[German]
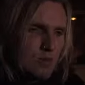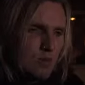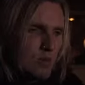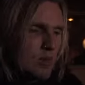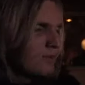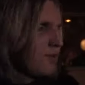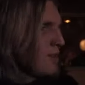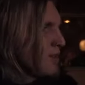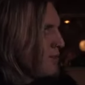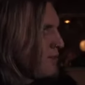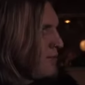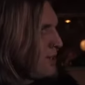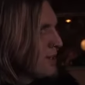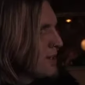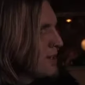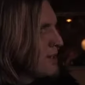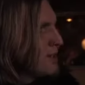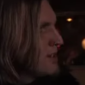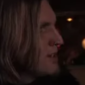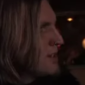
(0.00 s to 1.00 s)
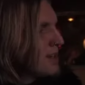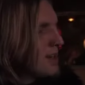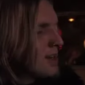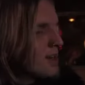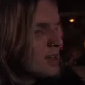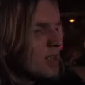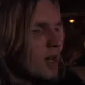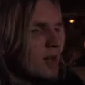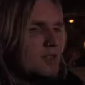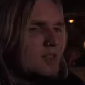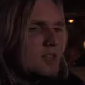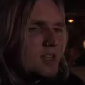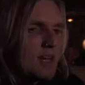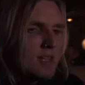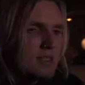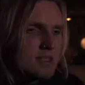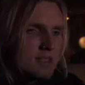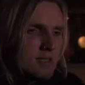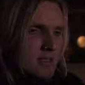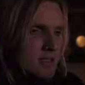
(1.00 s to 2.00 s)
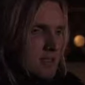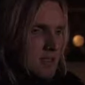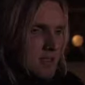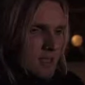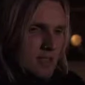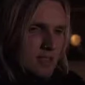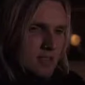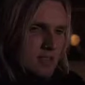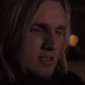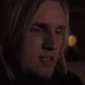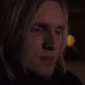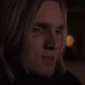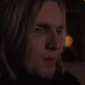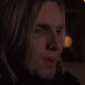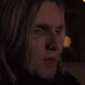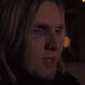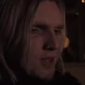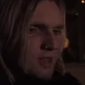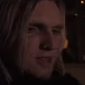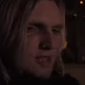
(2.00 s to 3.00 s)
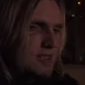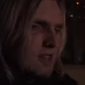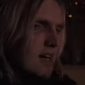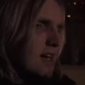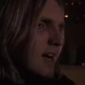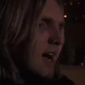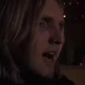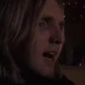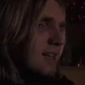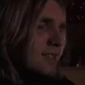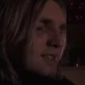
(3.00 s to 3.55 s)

nur wir vier und auch die ganzen, die ganzen Spötter, die sagen, ach,